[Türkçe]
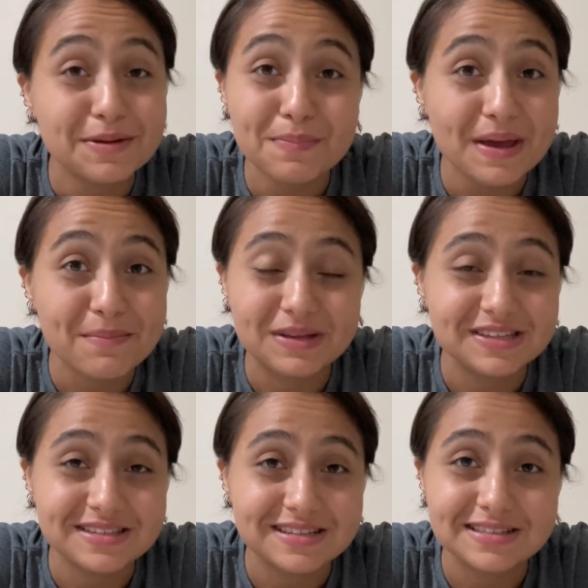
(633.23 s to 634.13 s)

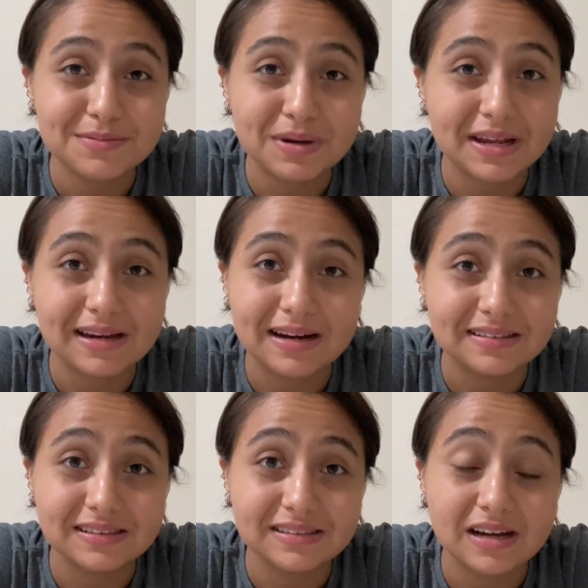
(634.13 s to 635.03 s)
Beğenmediyseniz de bana ileride
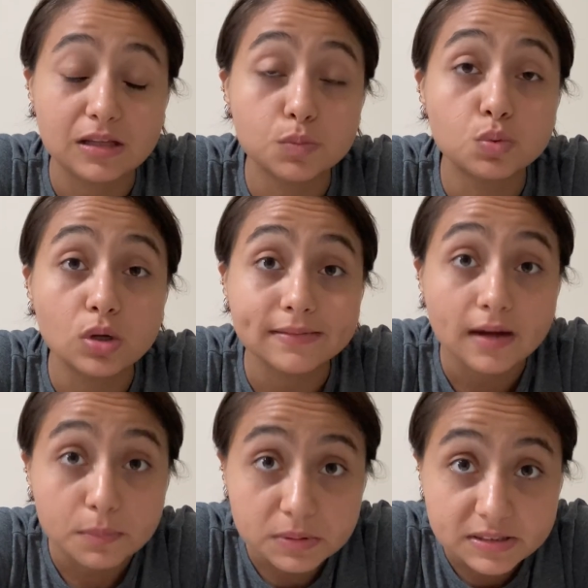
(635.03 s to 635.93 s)
anı kaldı. Bu
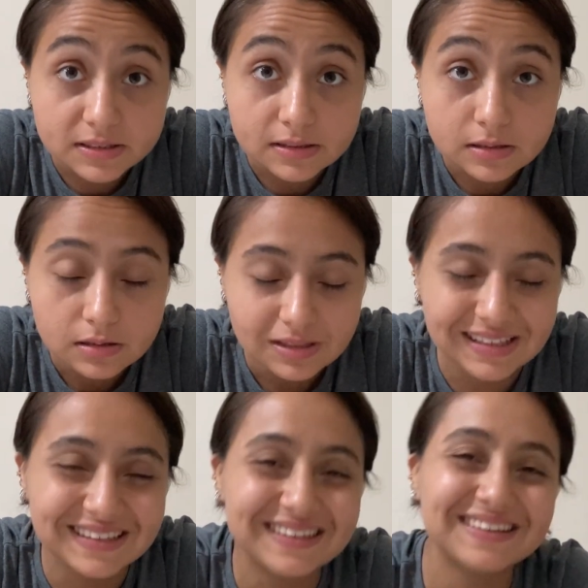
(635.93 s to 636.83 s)
kadar basit.
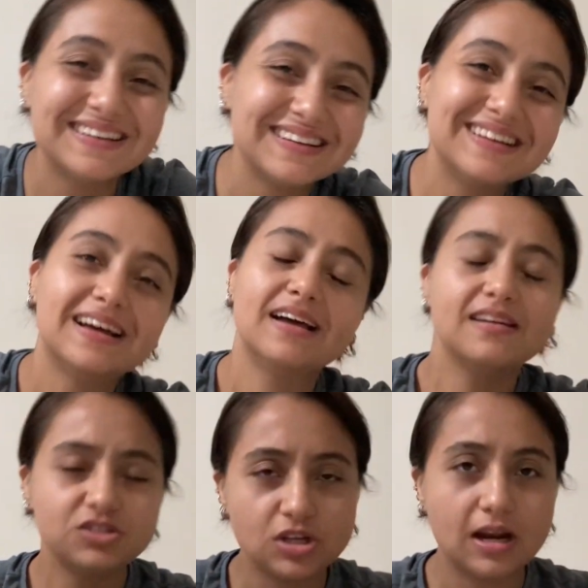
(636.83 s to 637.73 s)

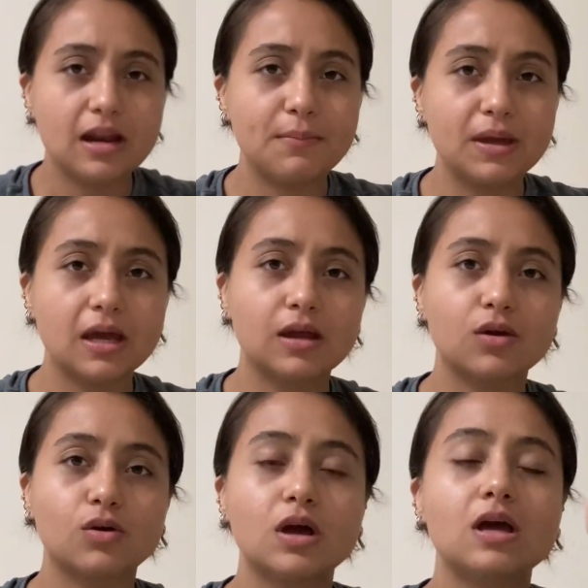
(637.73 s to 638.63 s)
Celallenmeye gerek
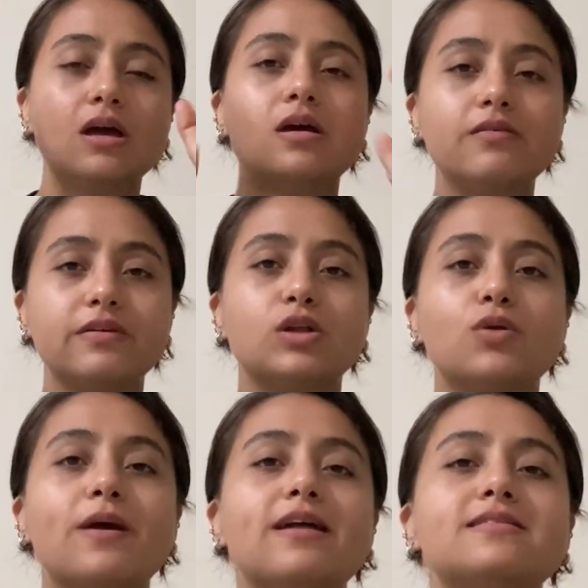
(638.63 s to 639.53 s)
yok.
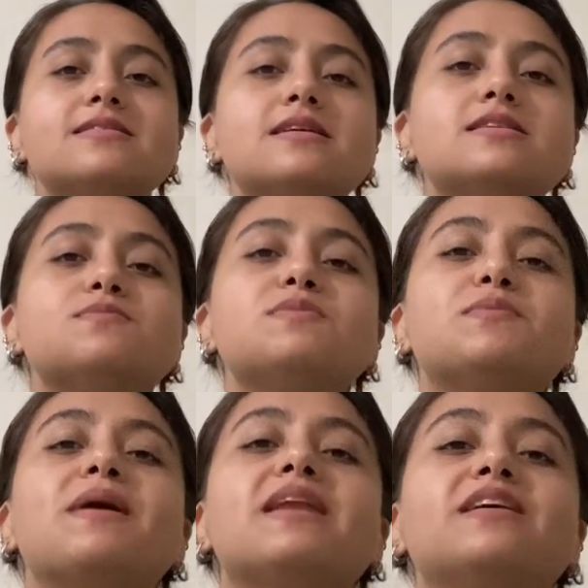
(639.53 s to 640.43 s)
Videoyu beğendiyseniz bir
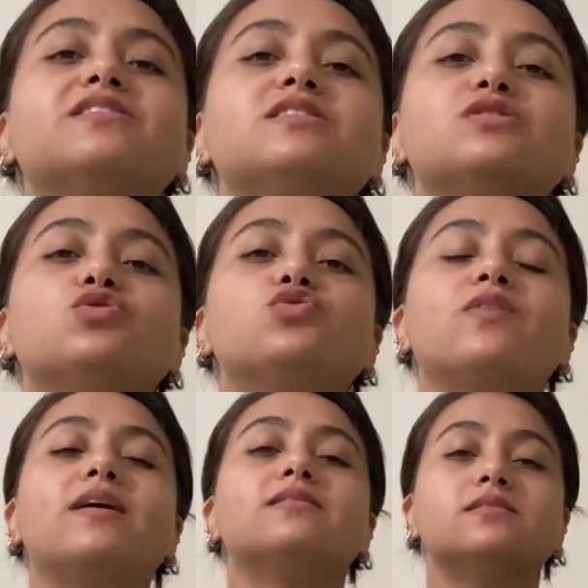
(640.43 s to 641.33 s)
beğeni atınız
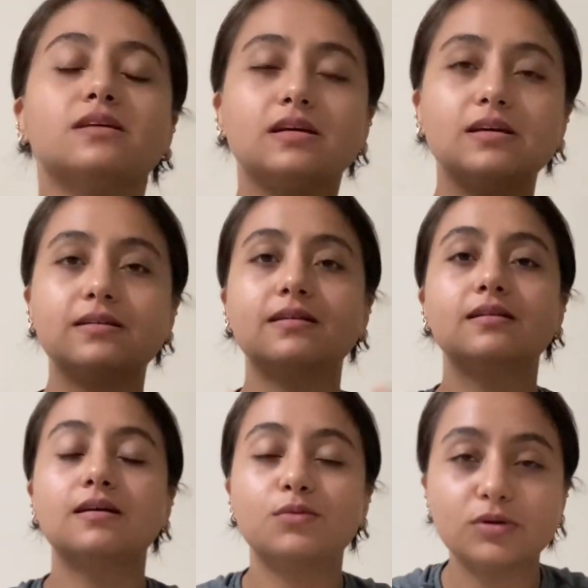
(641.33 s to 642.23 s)
lütfen. Ee,
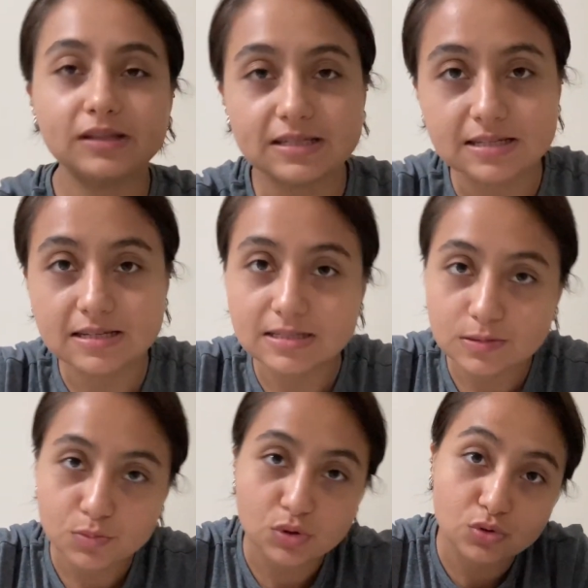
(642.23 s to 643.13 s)
kanala abone
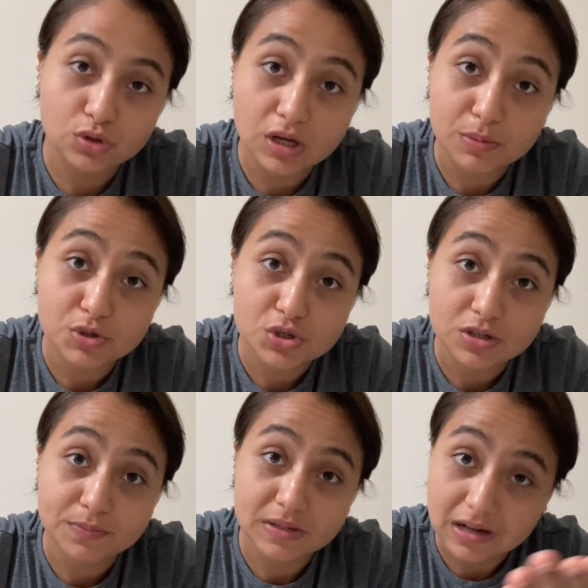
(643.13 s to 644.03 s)
değilseniz buyurun
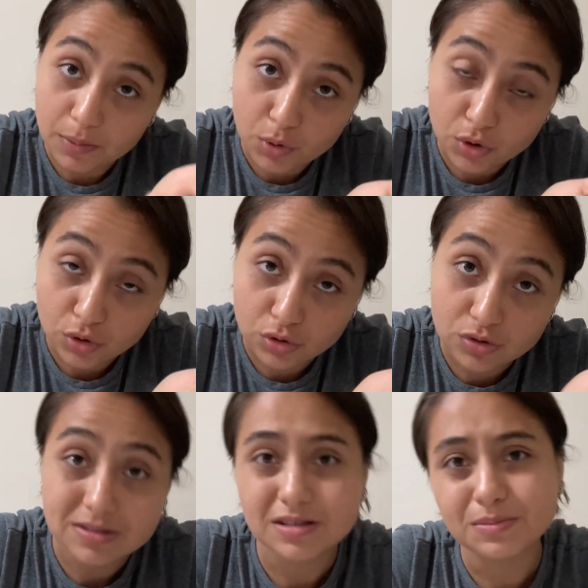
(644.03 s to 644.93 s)
yapıştırın bir abone
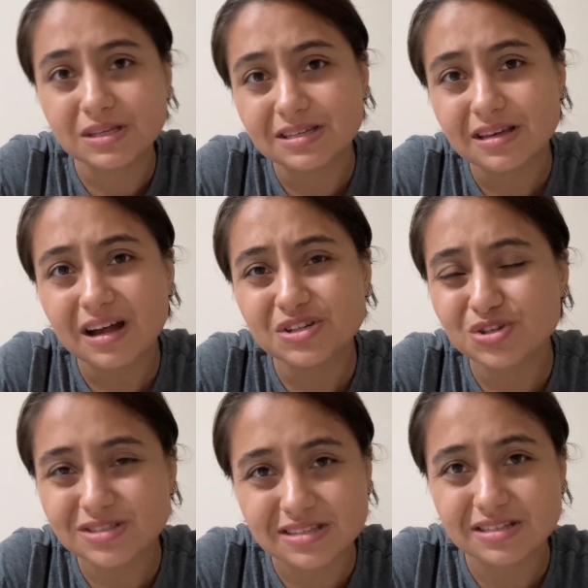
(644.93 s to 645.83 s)
olunuz. Tabii ki her
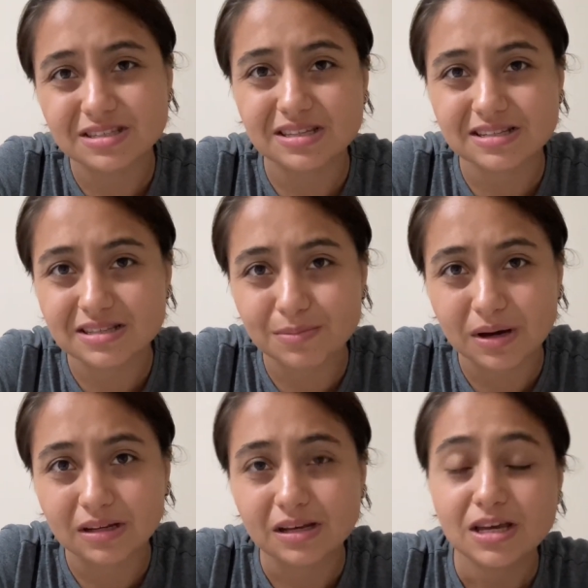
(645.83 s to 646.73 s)
şey sizin isteğinize
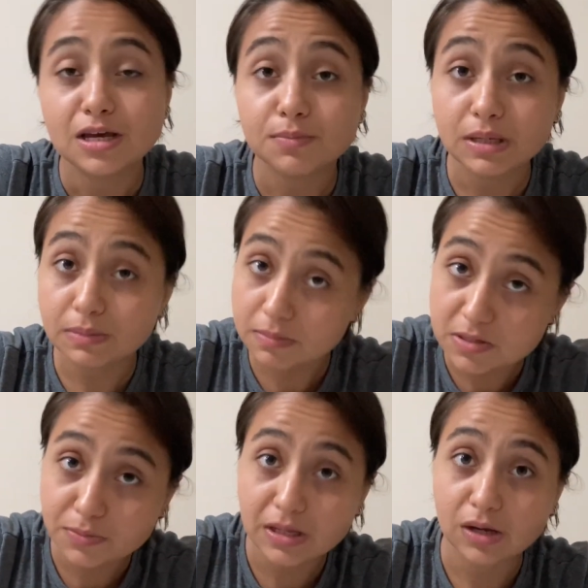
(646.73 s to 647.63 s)
bağlı.
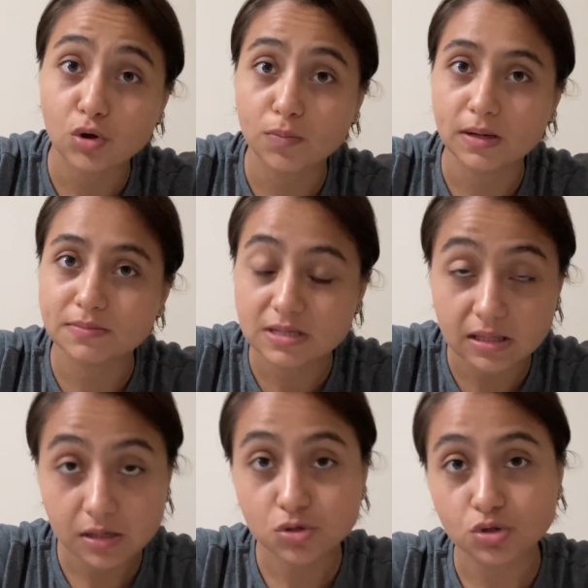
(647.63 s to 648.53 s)
Birbirimizi bir daha görmeyelim.
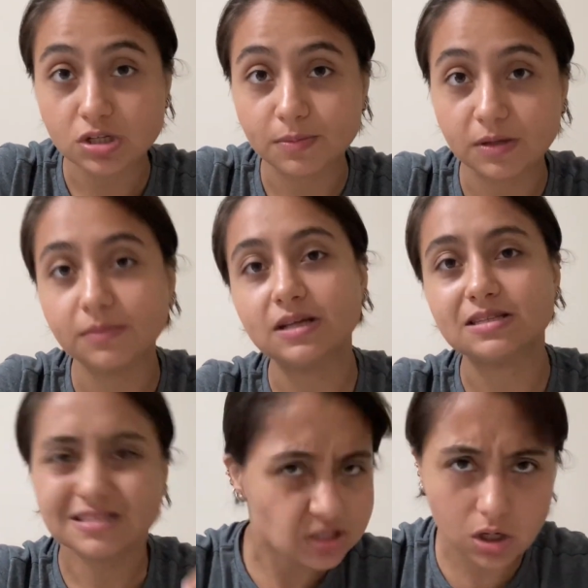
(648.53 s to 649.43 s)
Senden hiç hoşlanmadım
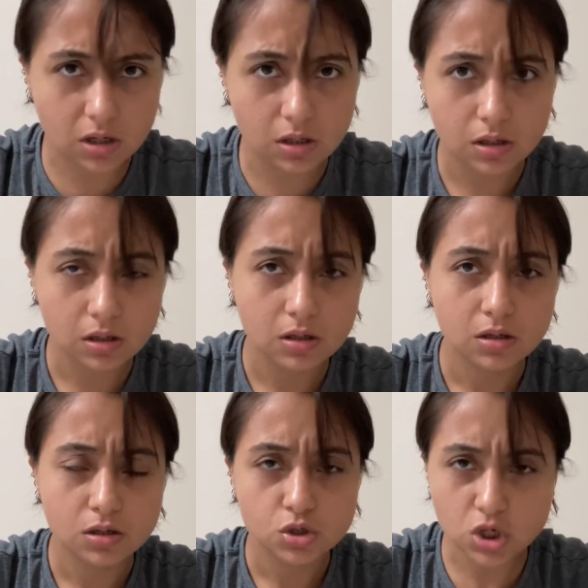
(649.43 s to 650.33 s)
derseniz çık,
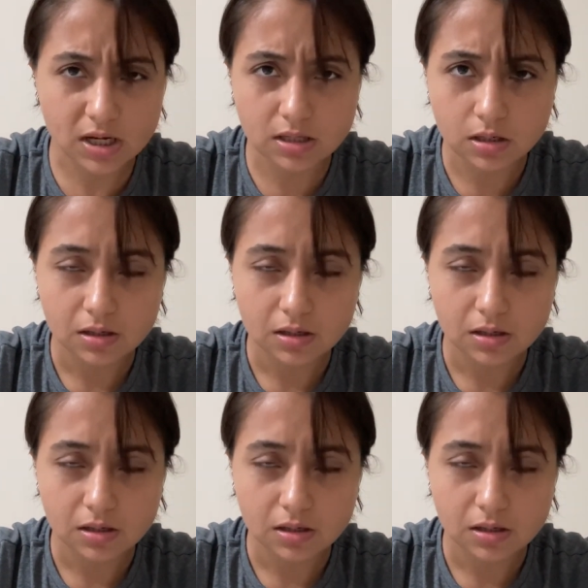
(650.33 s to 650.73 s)
çık git.